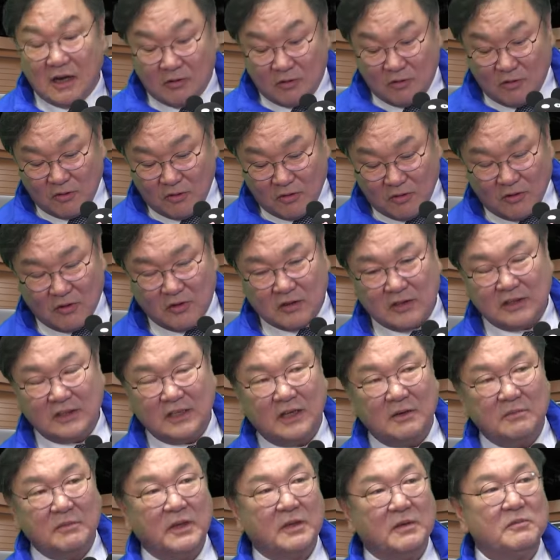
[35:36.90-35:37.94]
예.
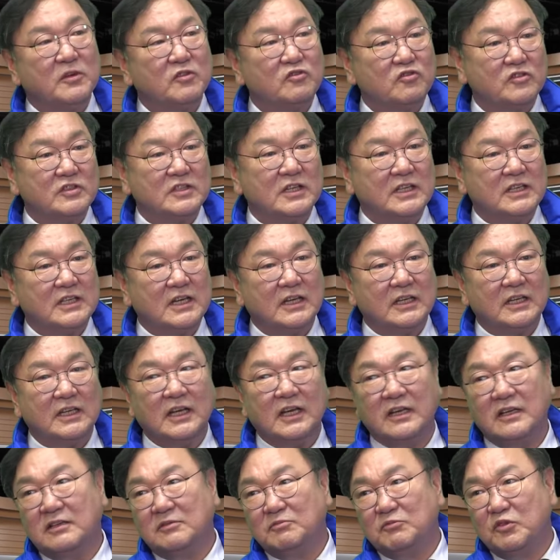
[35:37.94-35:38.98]
그다음에 뭐 주차장이나
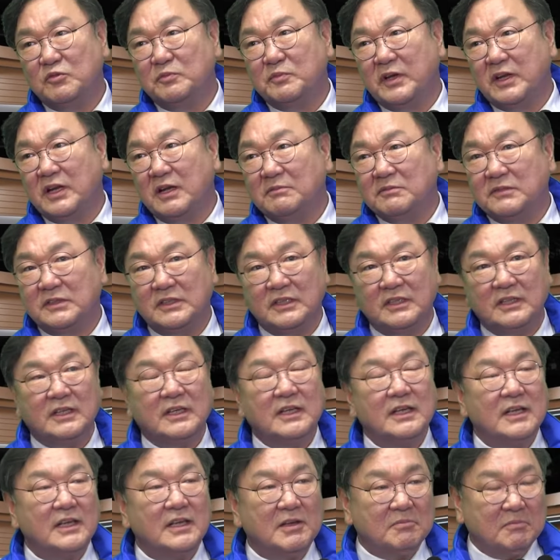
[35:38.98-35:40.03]
이런 불편함들이
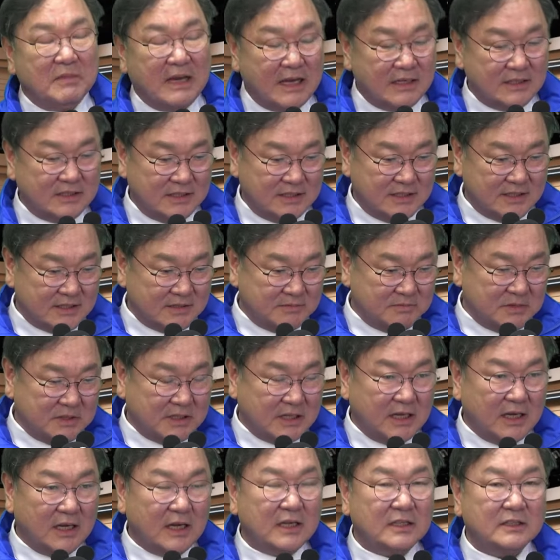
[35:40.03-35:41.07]
많이
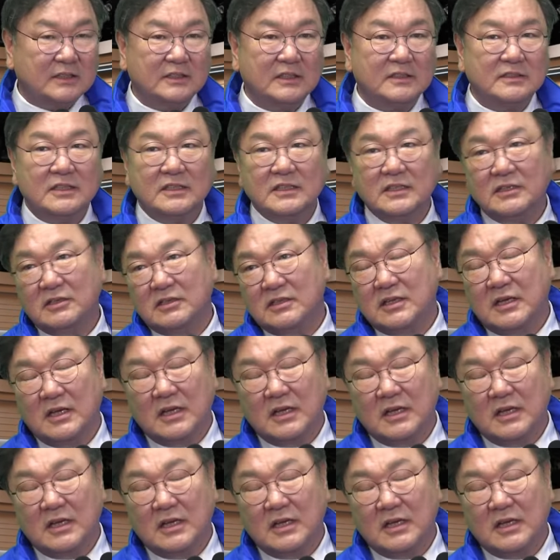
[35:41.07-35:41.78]
있습니다. 그래서 이